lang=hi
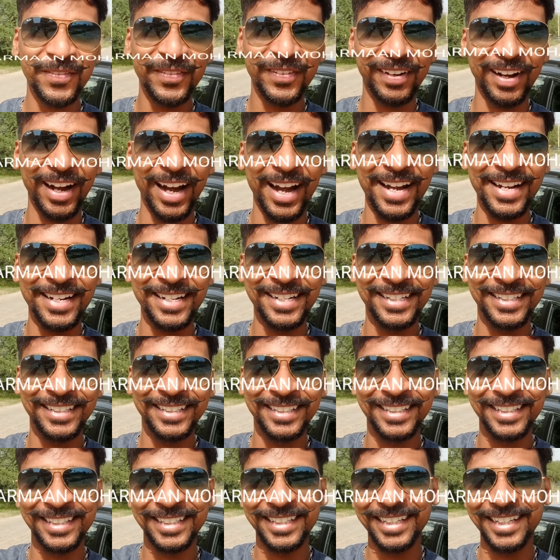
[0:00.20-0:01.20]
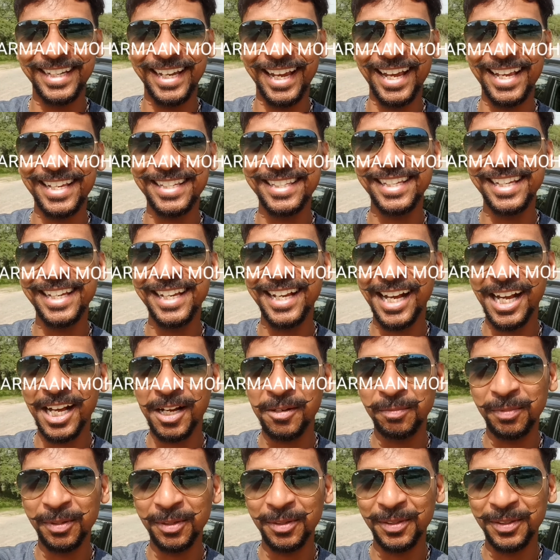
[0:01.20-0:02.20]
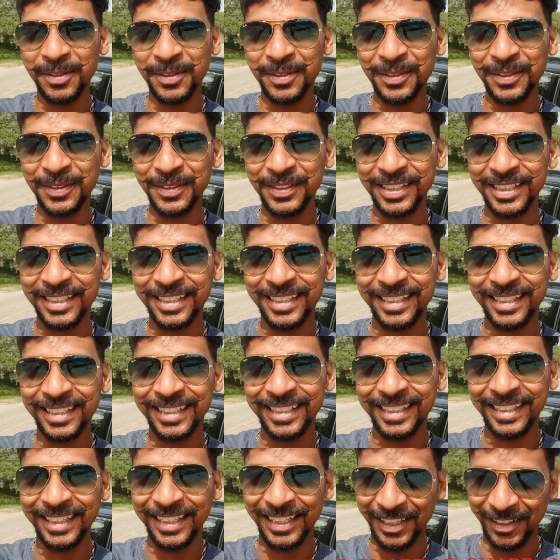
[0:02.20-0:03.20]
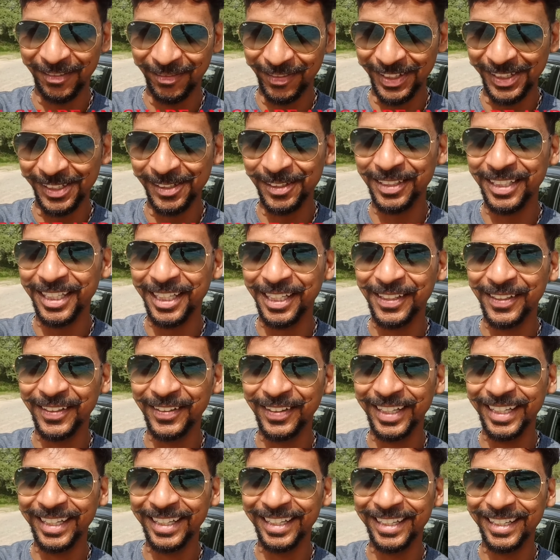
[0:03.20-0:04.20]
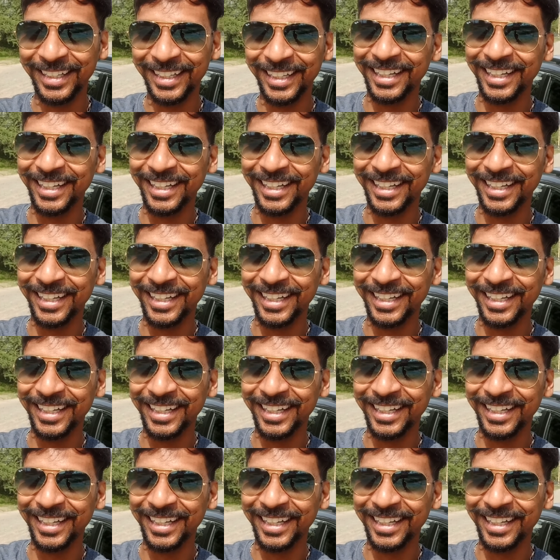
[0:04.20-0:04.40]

फ्रेंड्स कैसे हैं आप लोग वीडियो देखोगे